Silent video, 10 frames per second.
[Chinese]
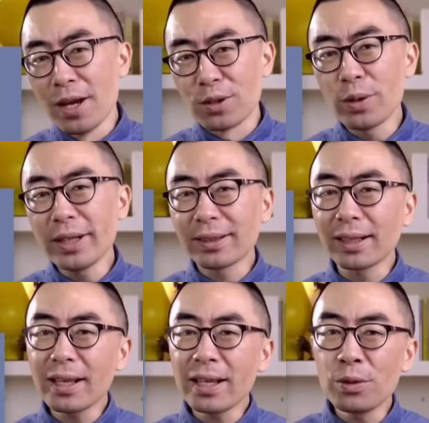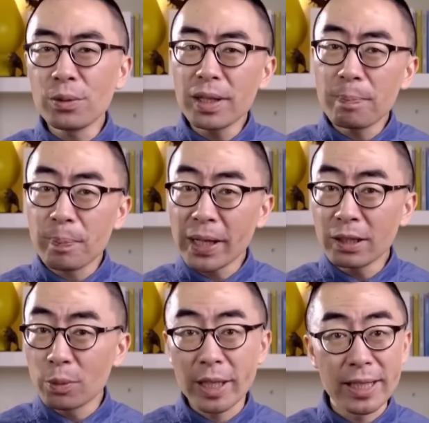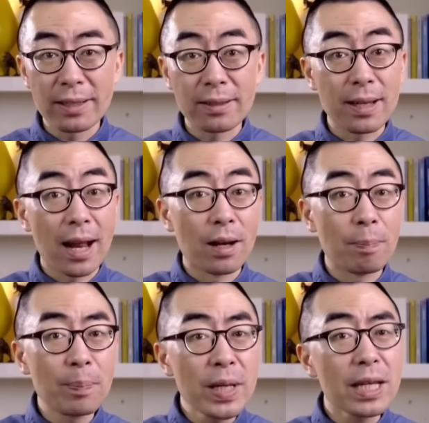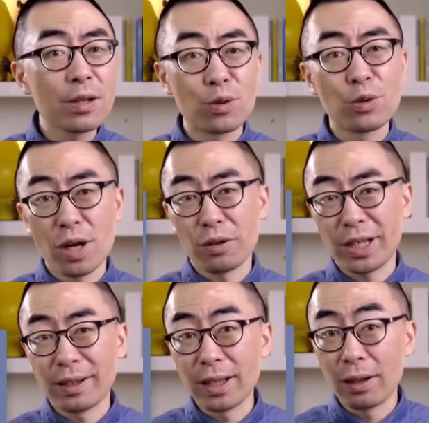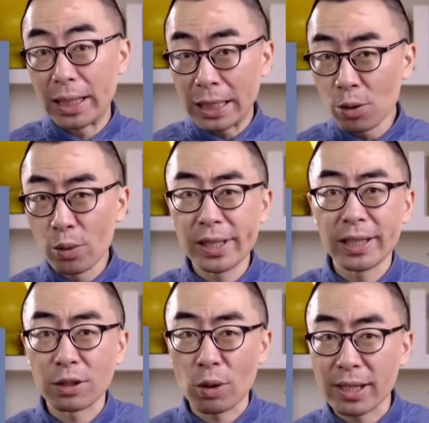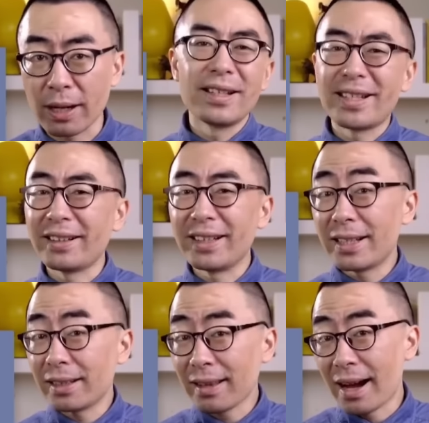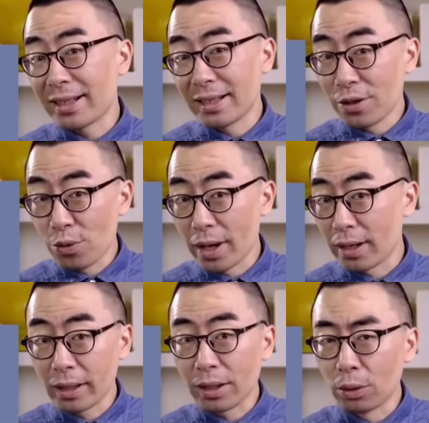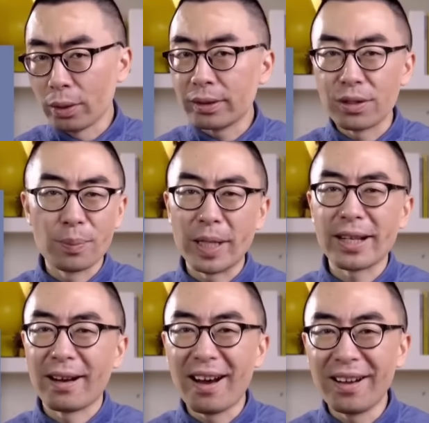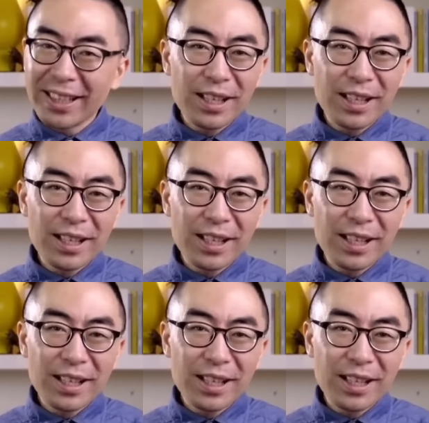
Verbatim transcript: 所以它的应用一般都被限制在了必须要强调灵活性的船上，像那些大型的远洋。阳游轮就别想了。